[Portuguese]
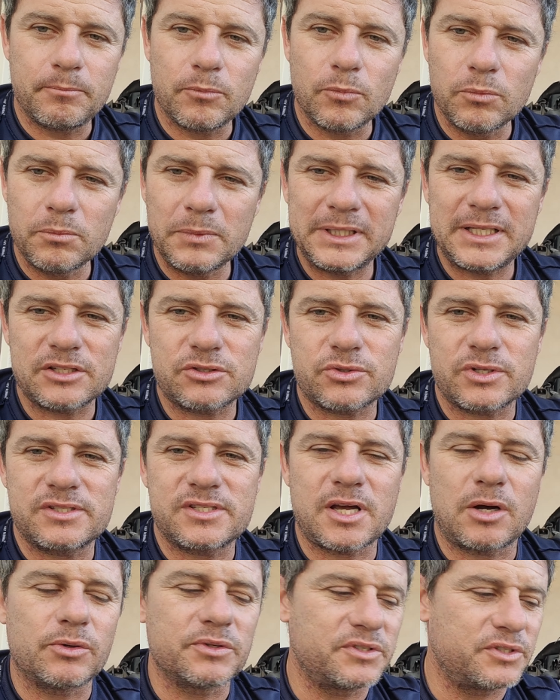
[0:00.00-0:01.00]
Uma das coisas
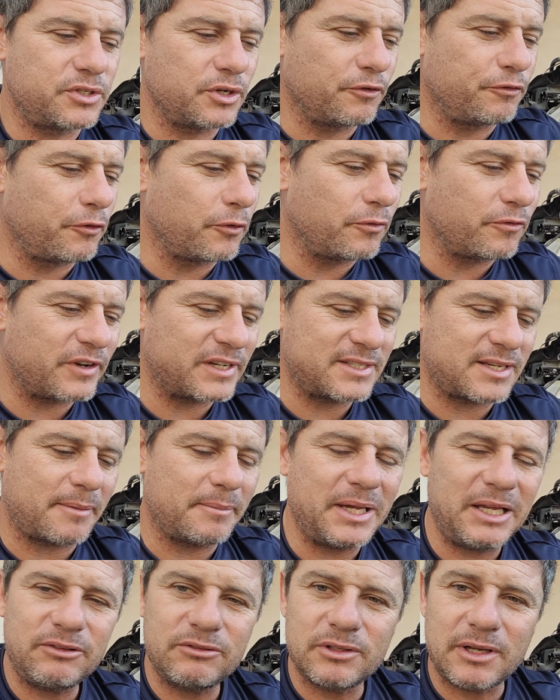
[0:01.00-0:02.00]
que aconteceu foi um
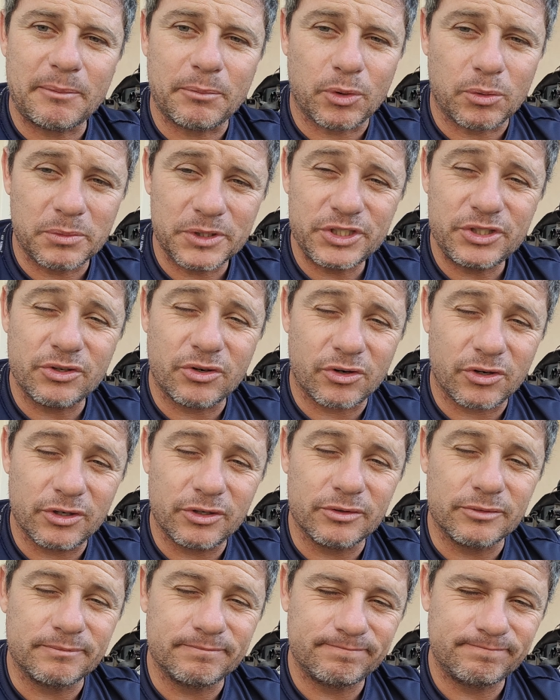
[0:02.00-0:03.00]
vazamento na bomba de óleo.